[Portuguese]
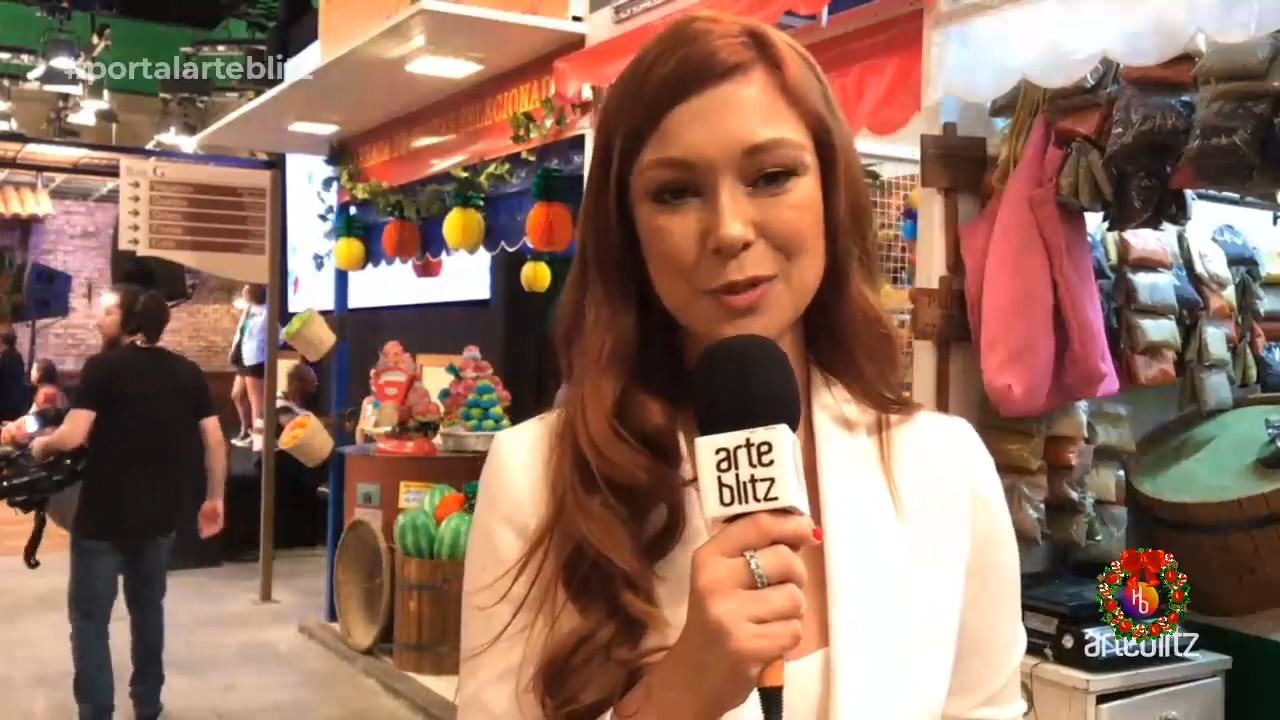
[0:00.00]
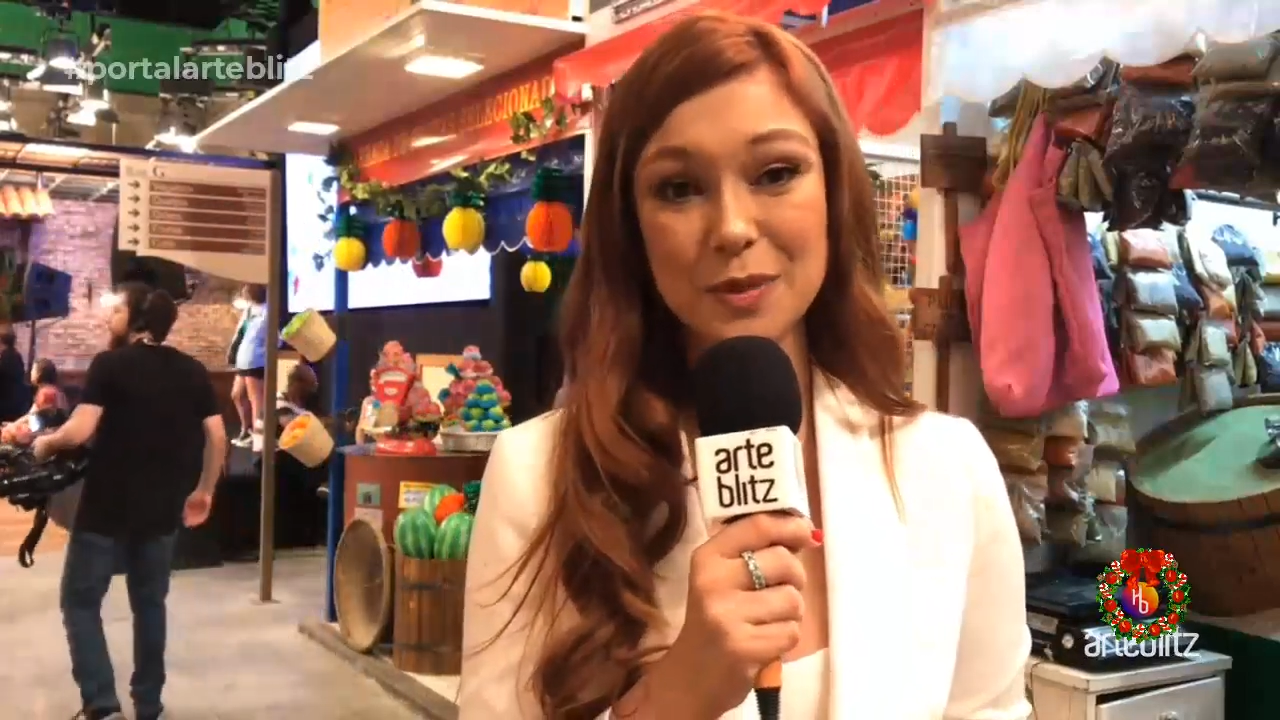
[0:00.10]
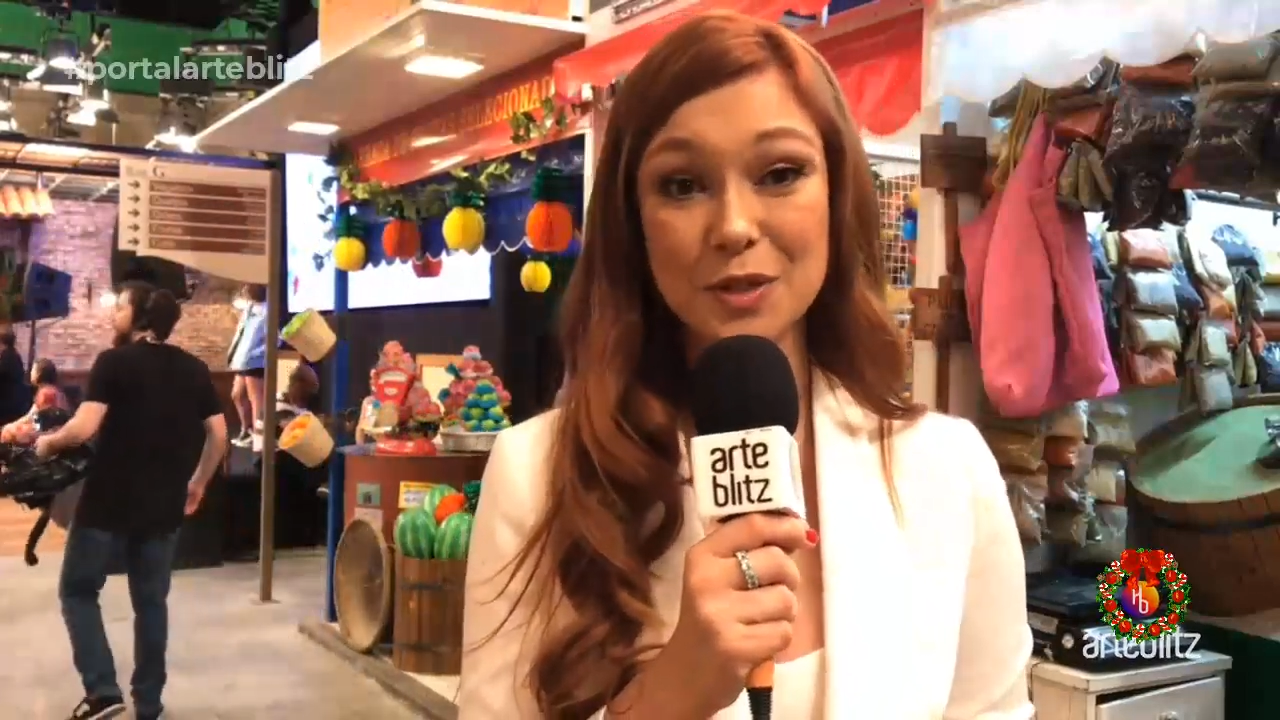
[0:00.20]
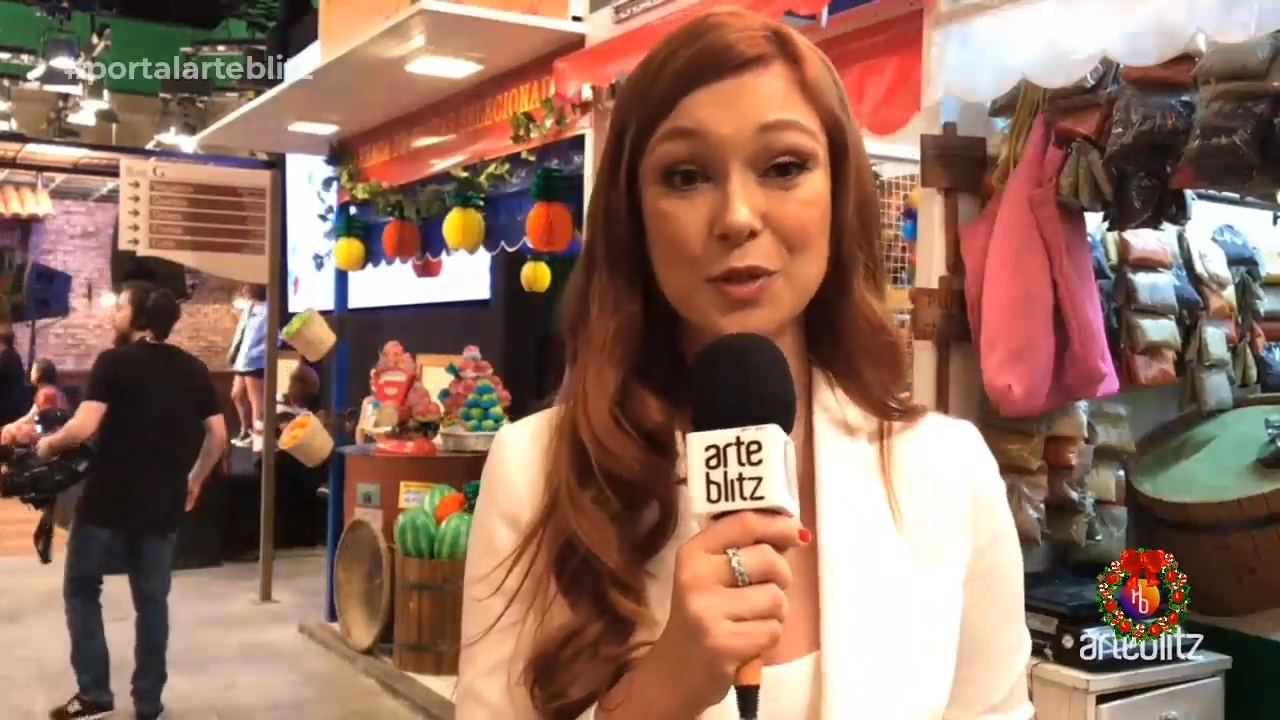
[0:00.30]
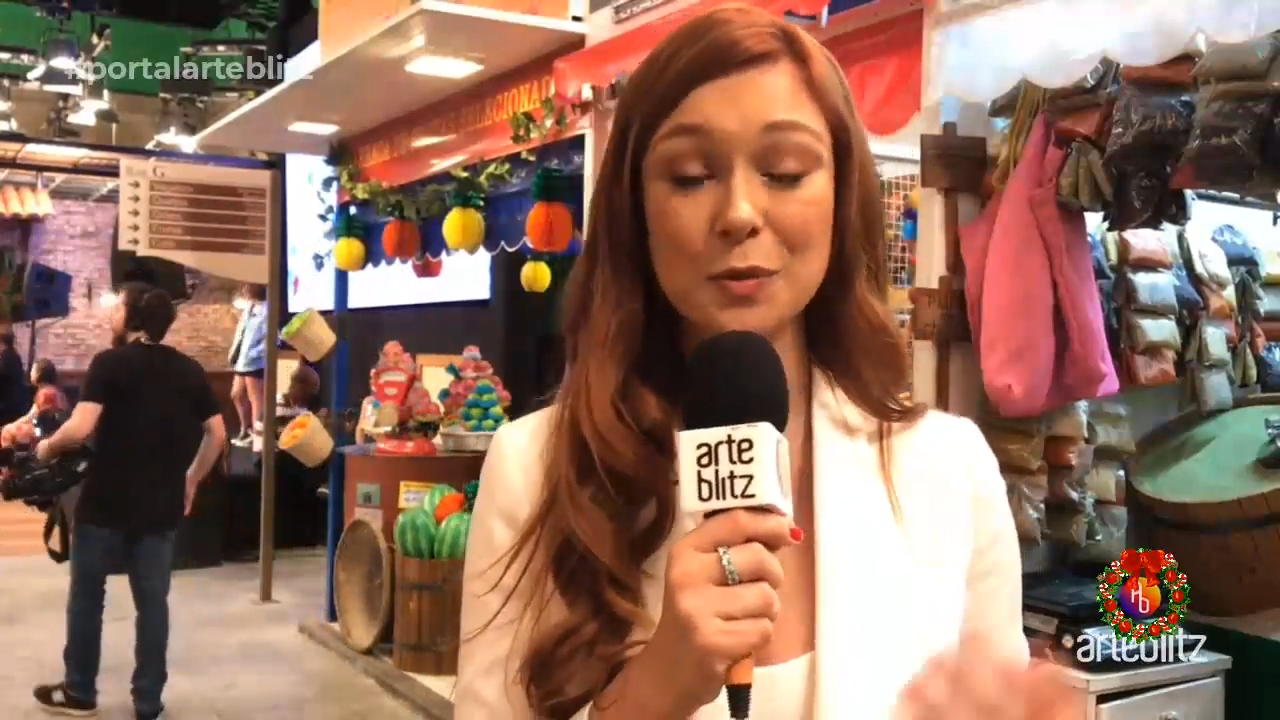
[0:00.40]

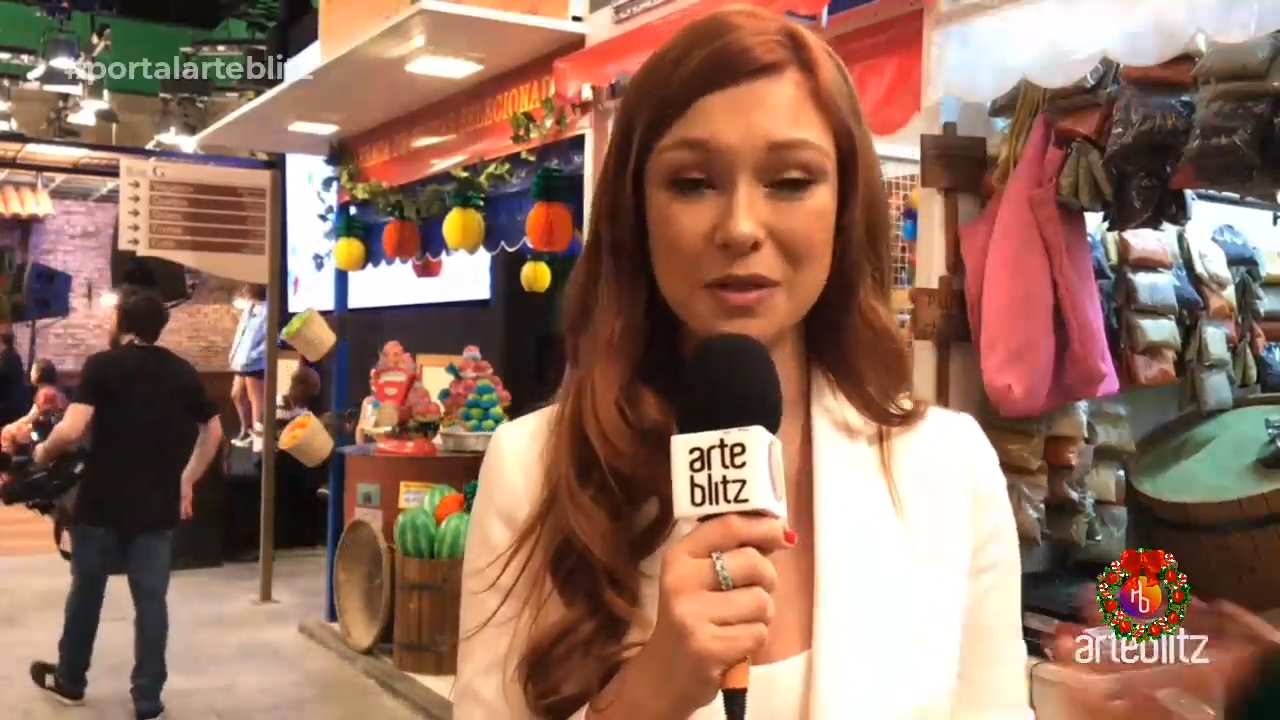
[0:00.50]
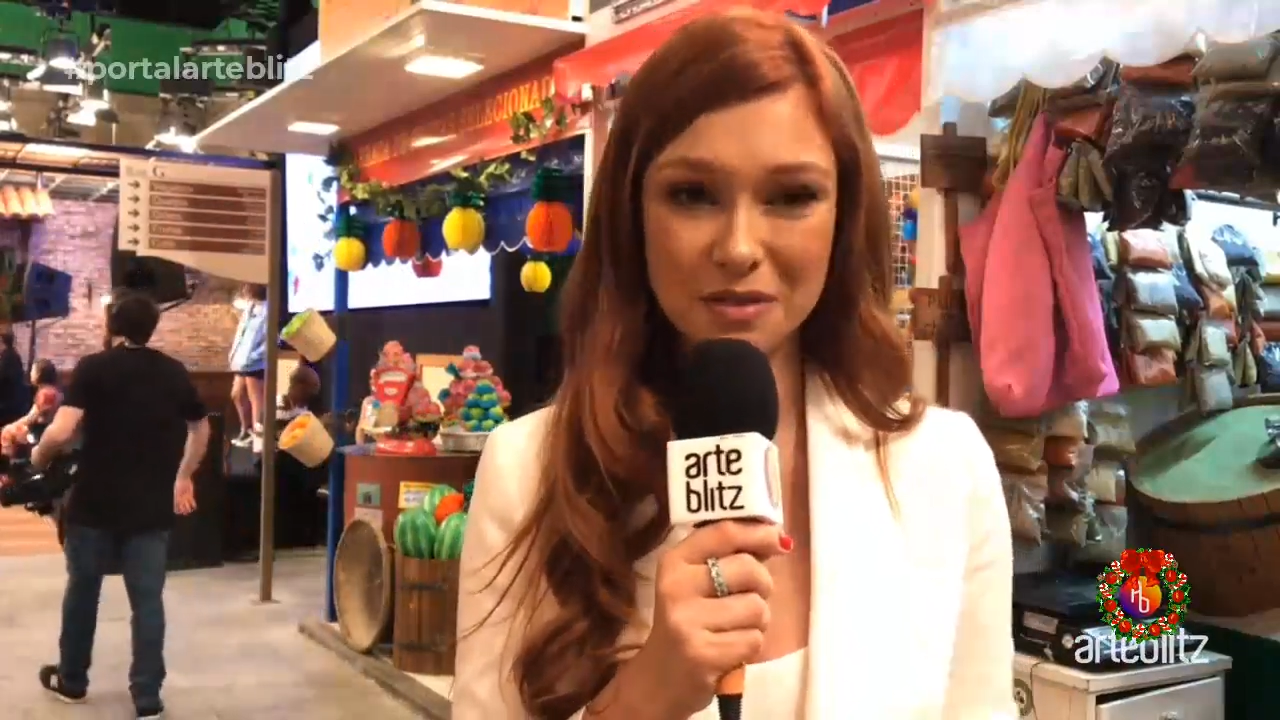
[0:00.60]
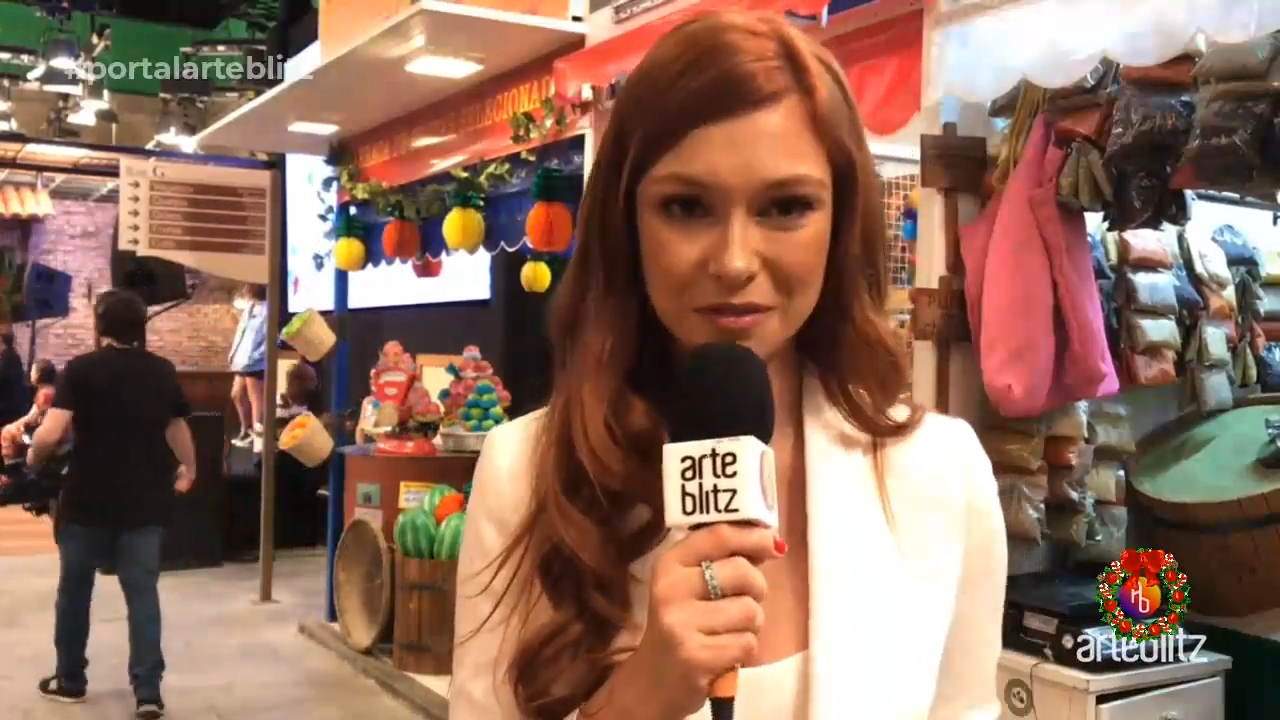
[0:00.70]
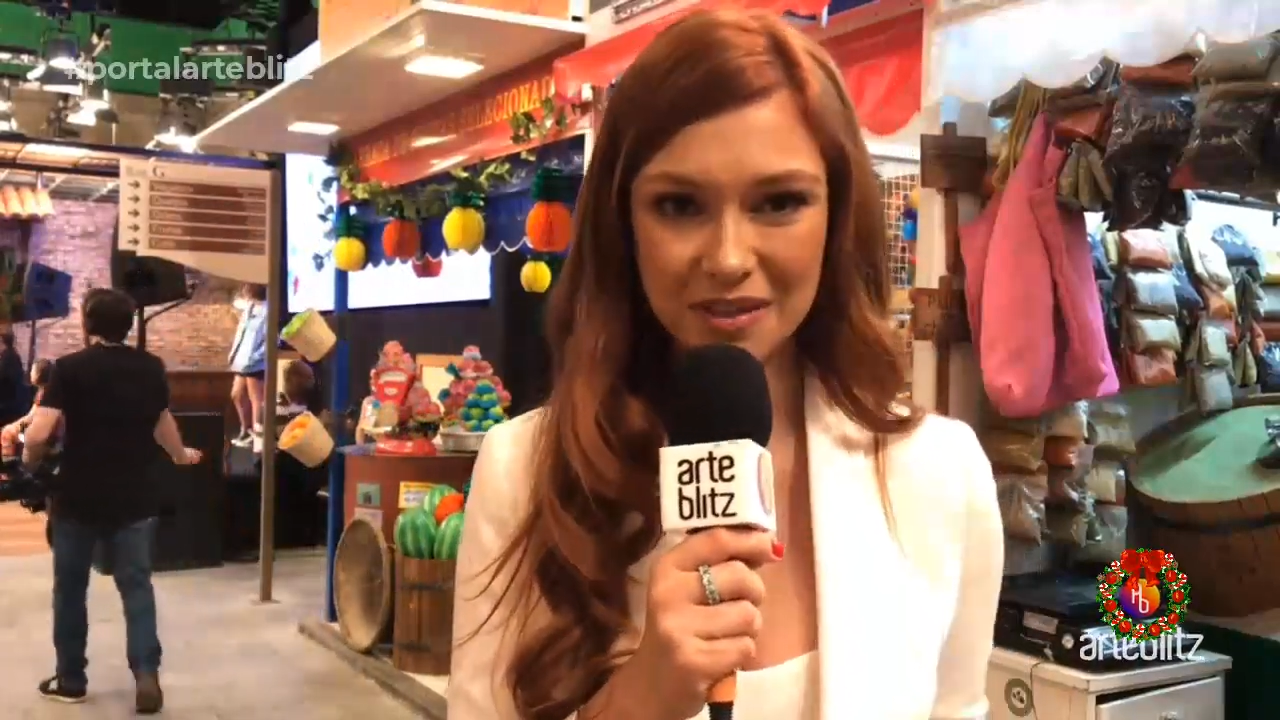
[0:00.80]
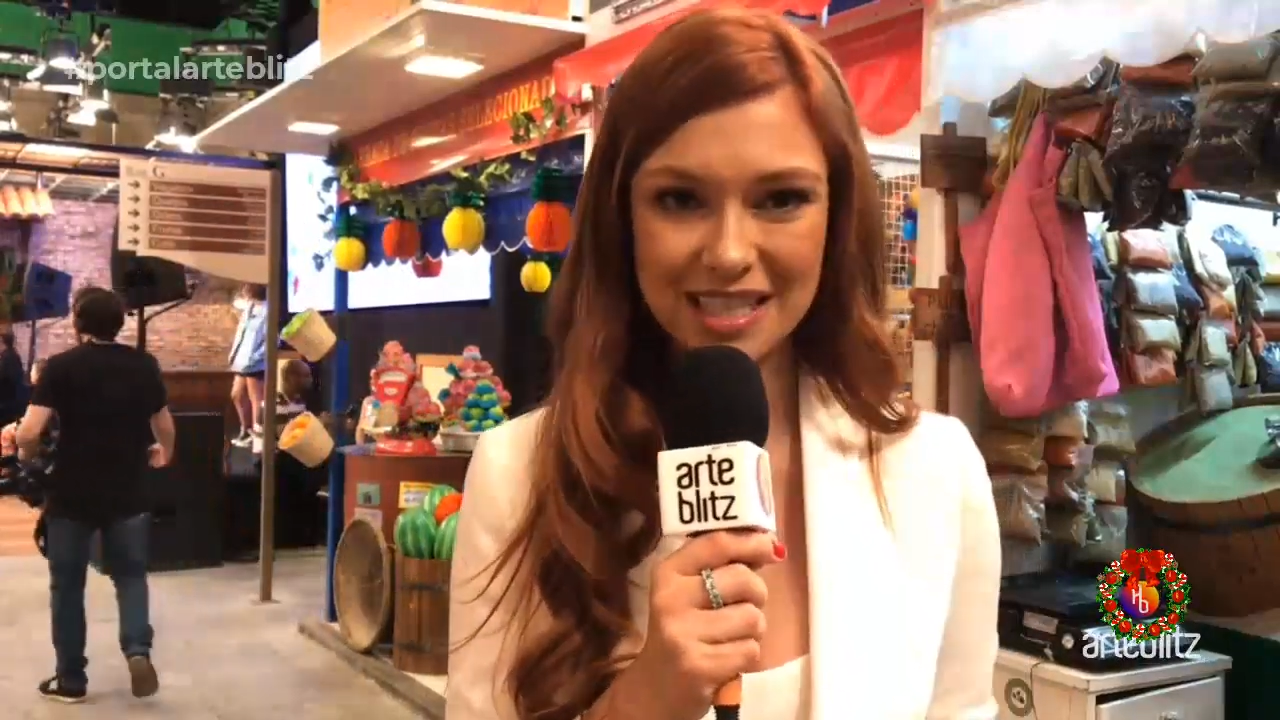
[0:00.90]
para
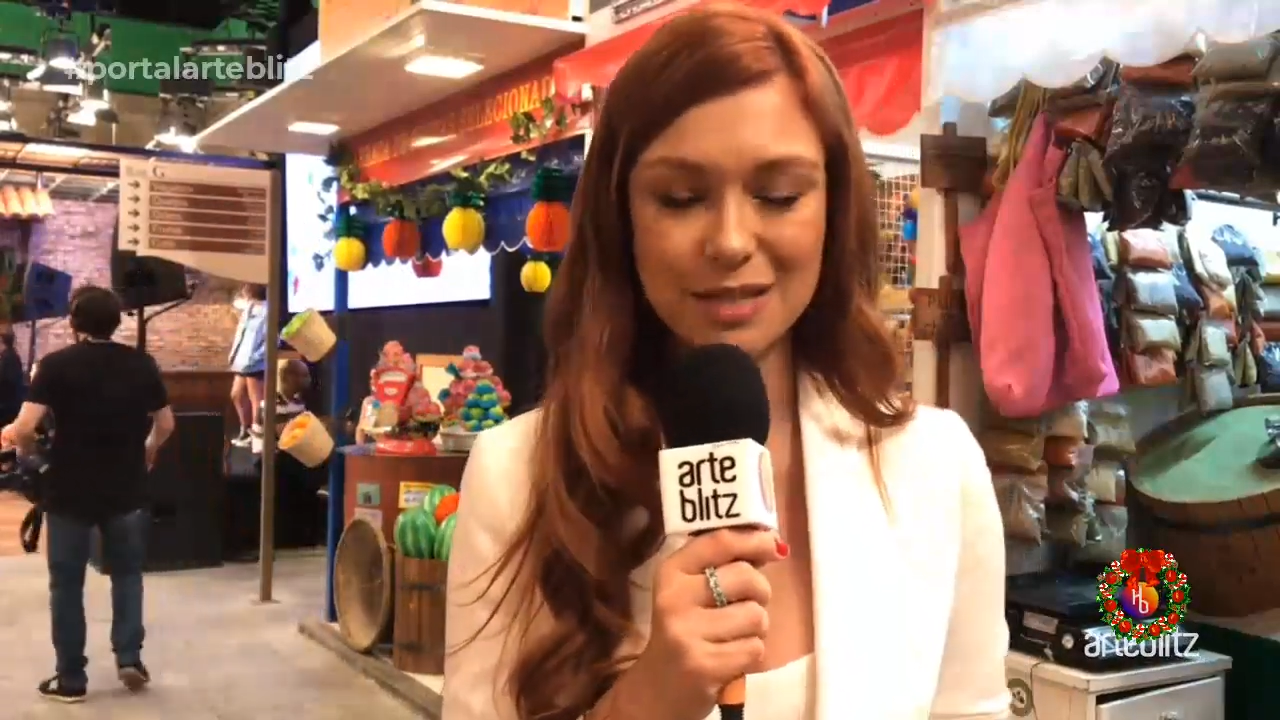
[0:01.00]
sobreviver